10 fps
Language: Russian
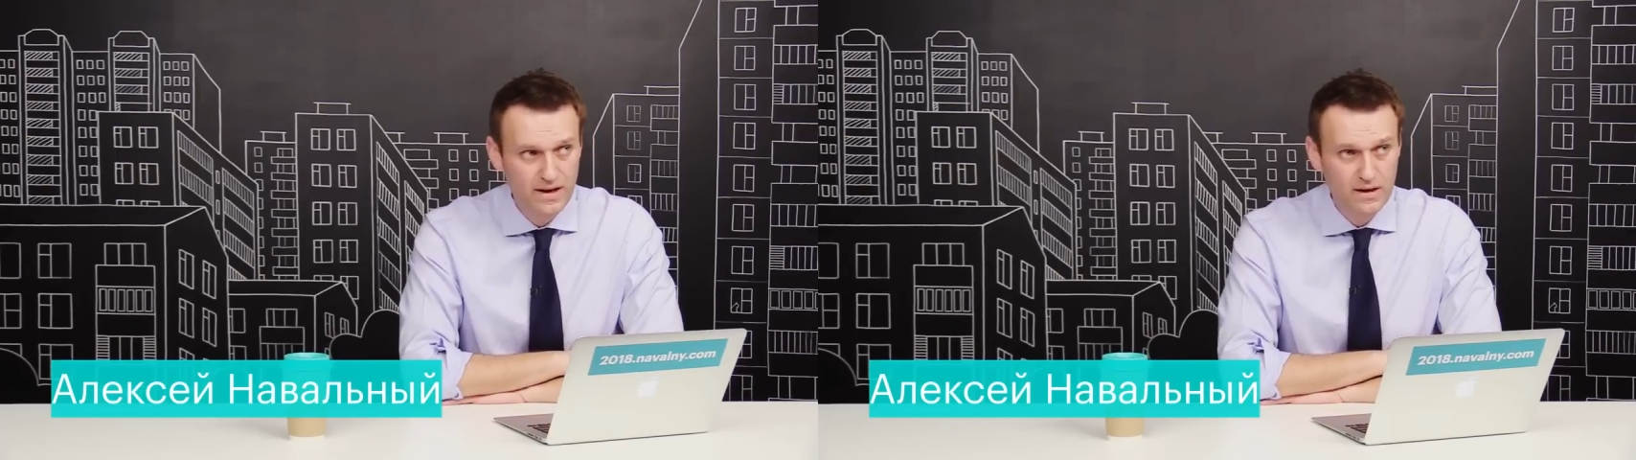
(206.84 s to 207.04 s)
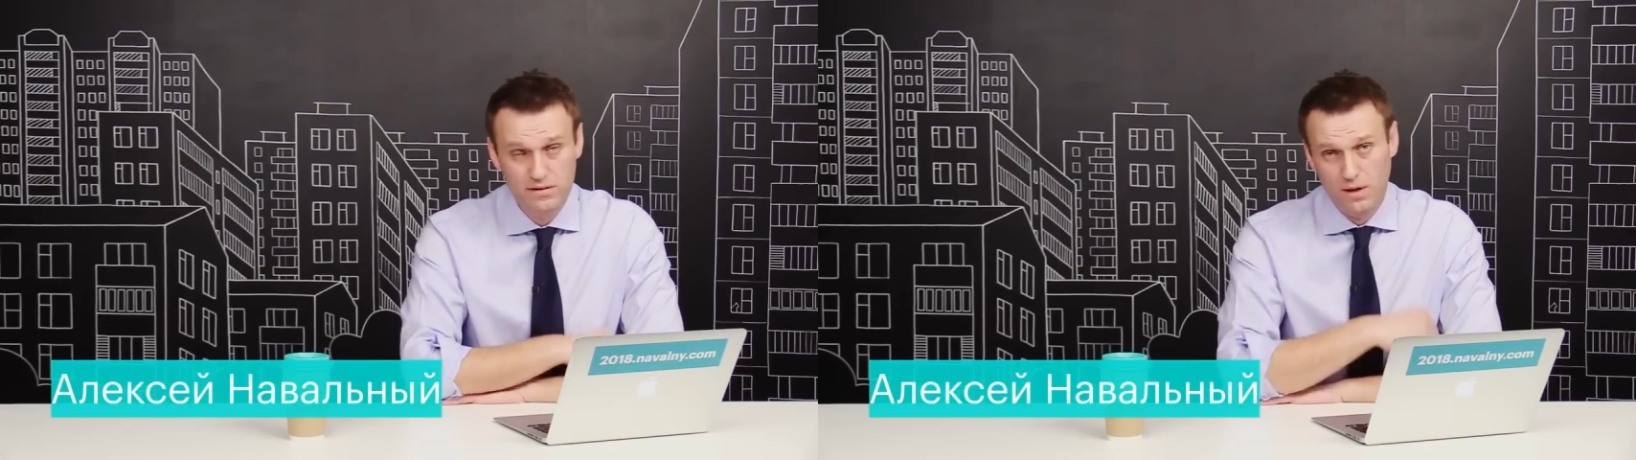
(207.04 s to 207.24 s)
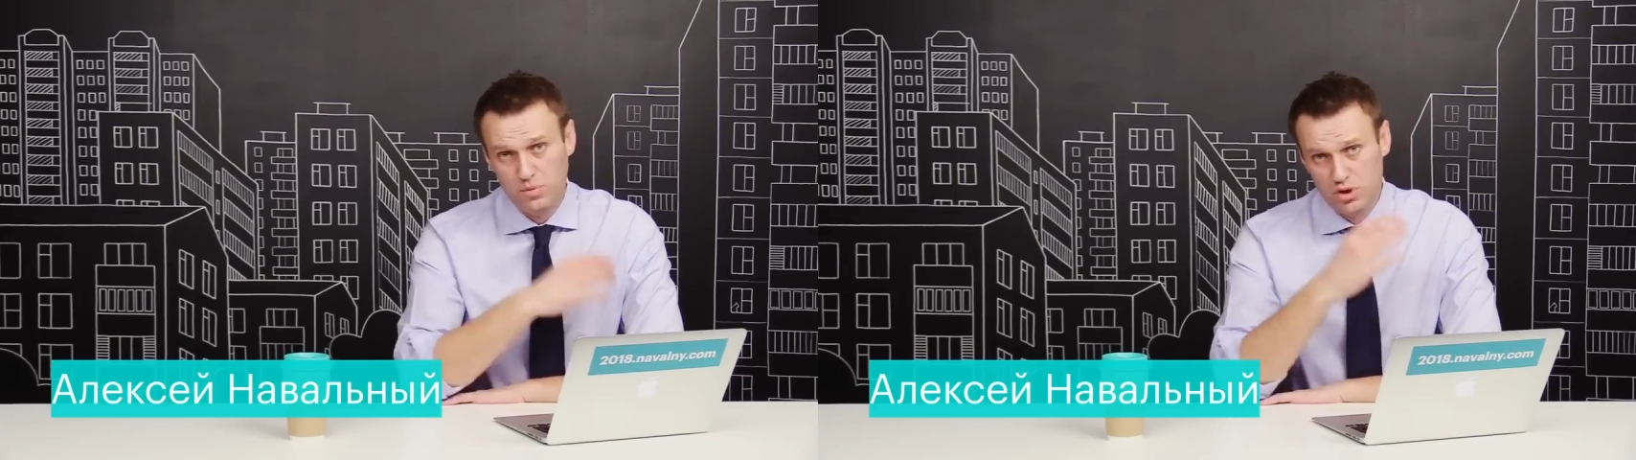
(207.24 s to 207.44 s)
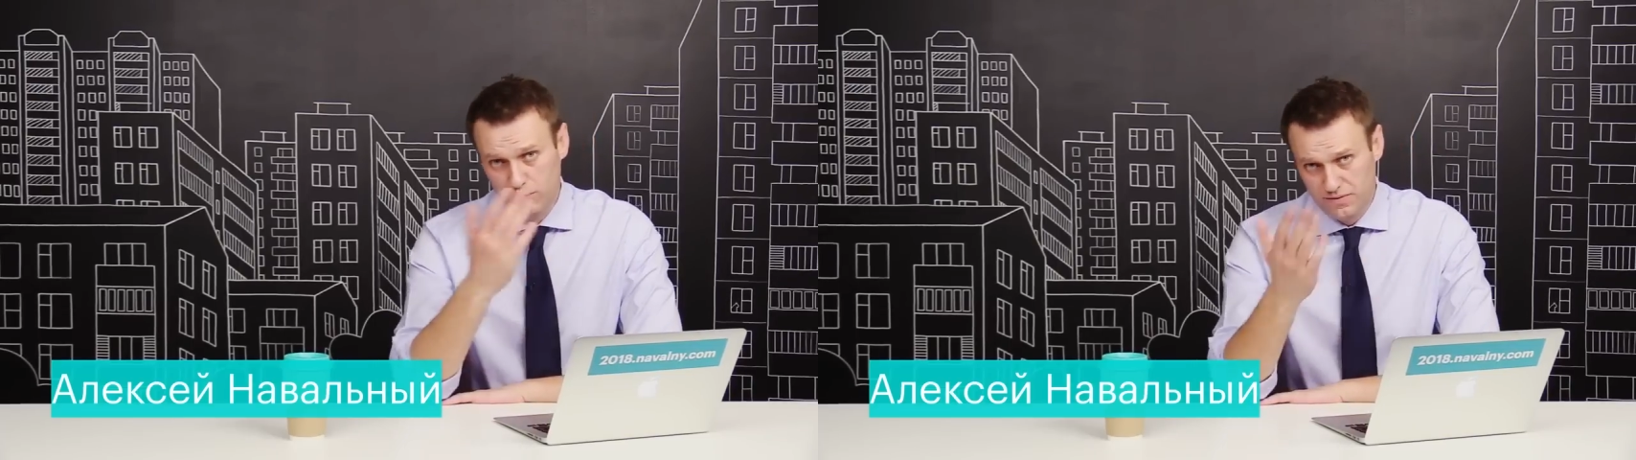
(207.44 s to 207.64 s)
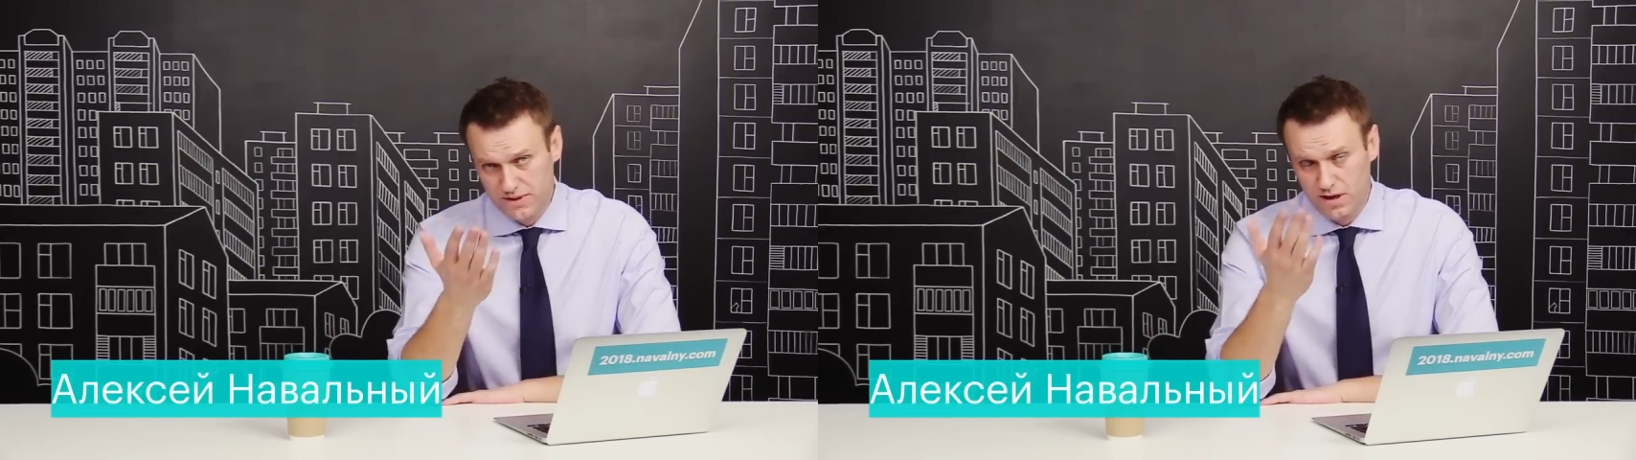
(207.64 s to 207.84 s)

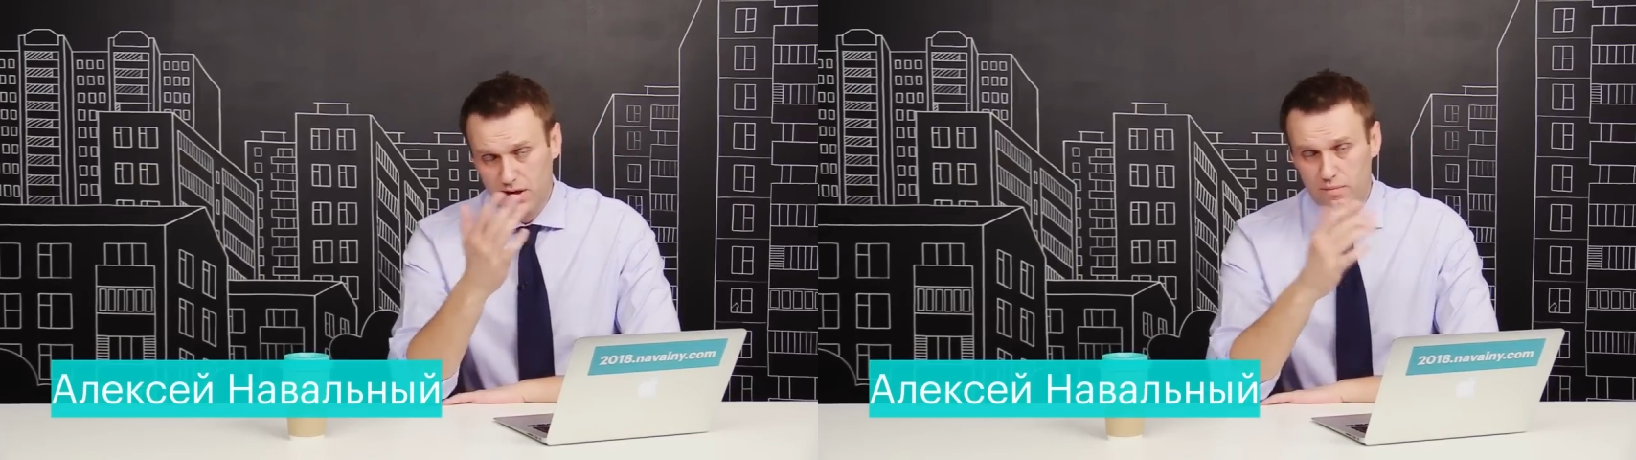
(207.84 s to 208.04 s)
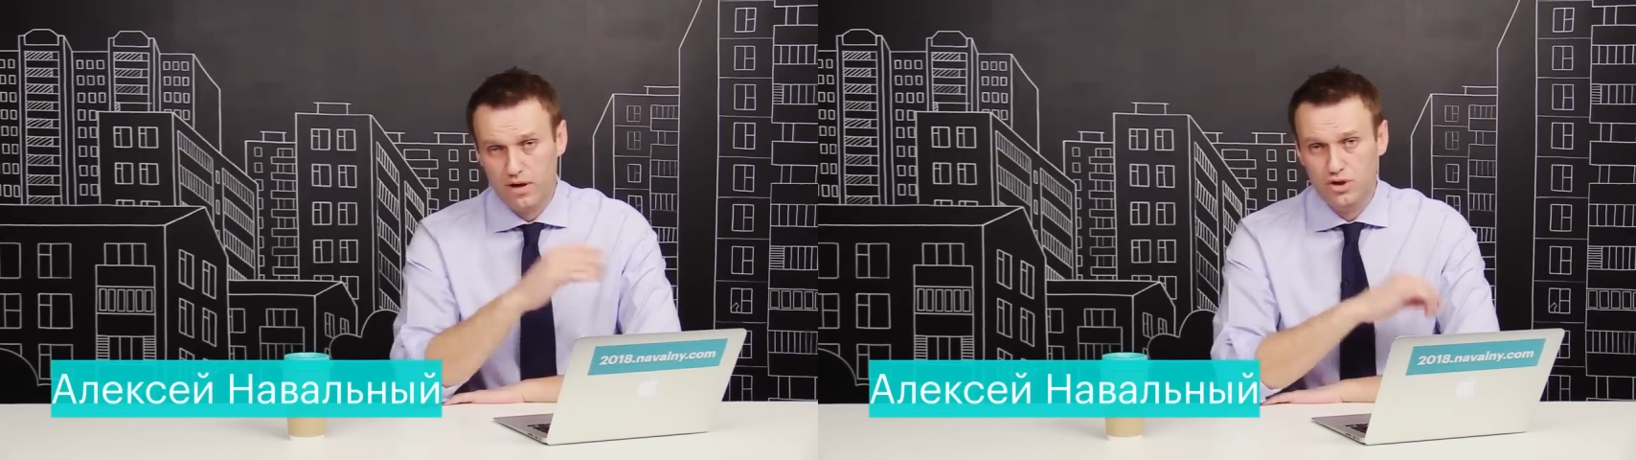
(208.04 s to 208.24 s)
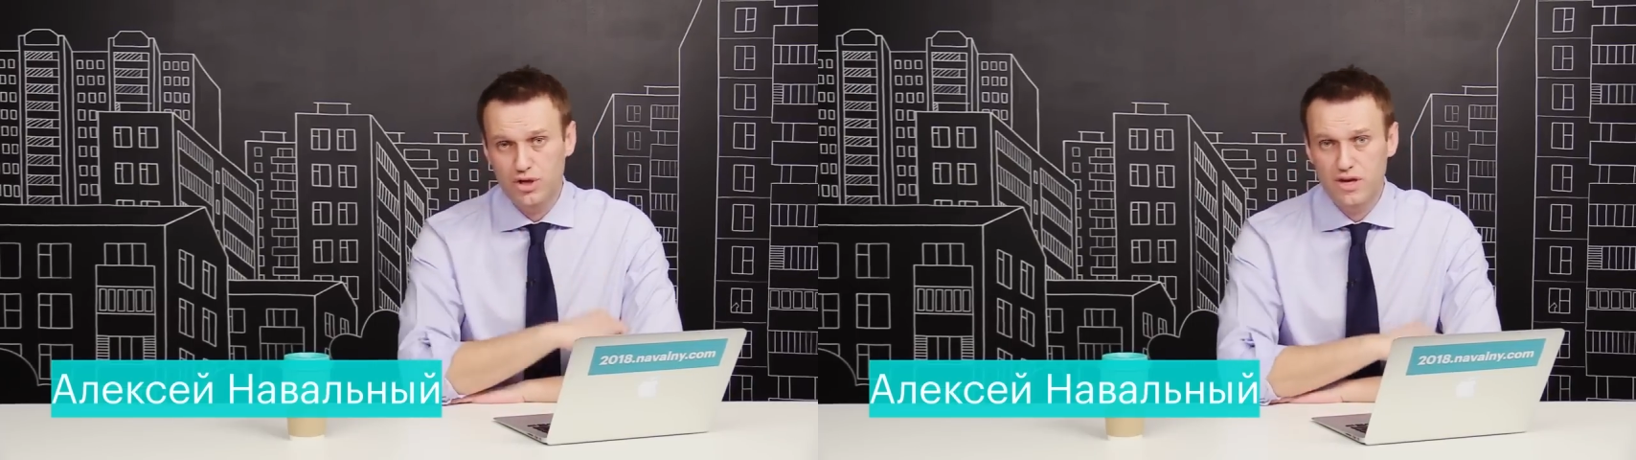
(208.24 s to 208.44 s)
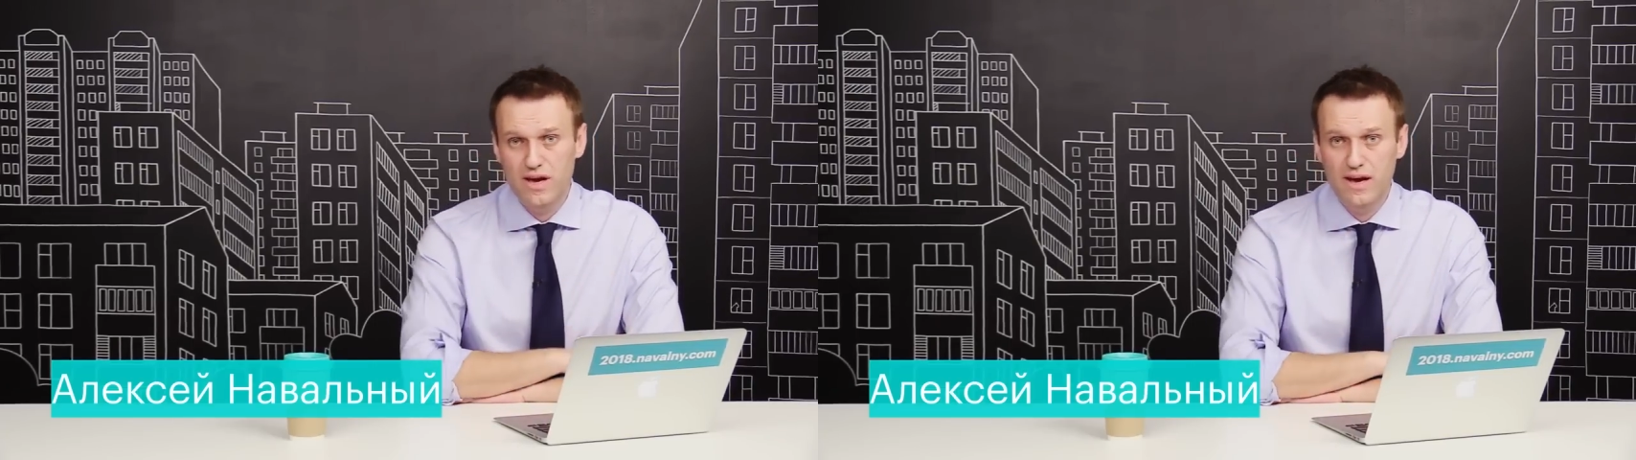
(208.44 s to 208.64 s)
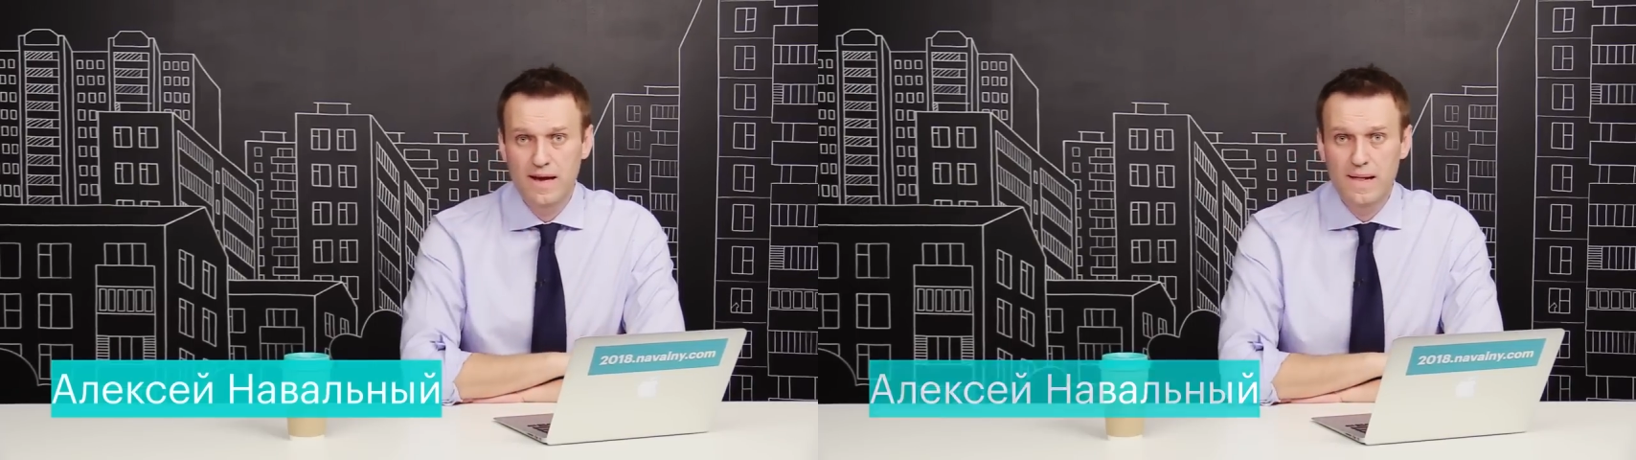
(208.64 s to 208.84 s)
напишем официальное
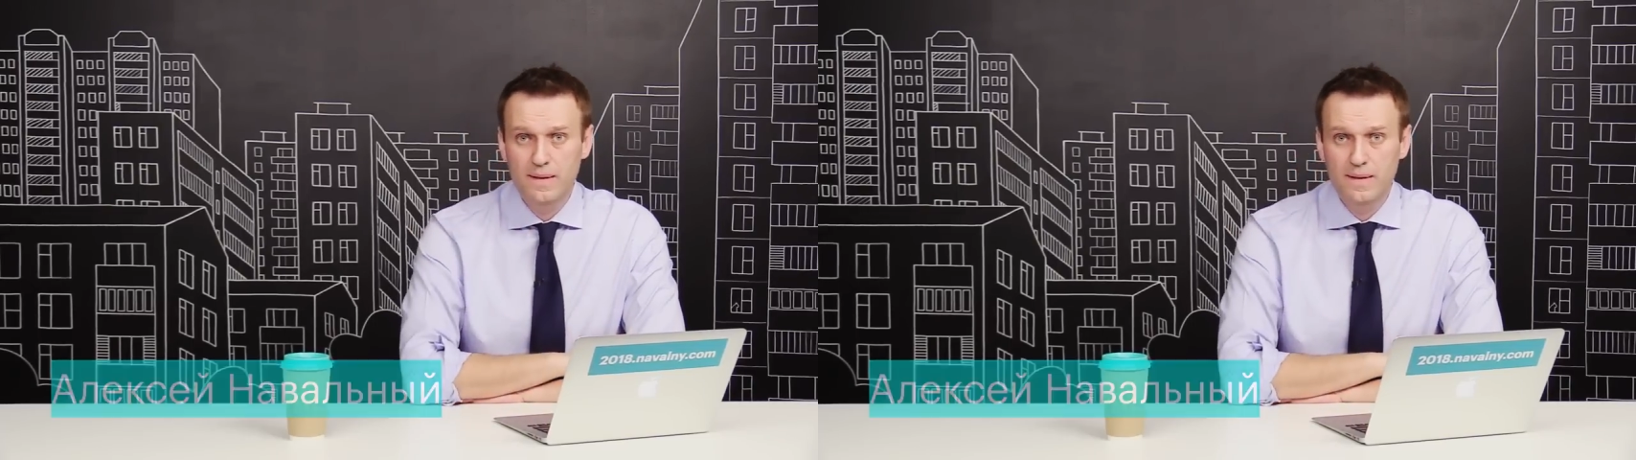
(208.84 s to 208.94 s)
обращение,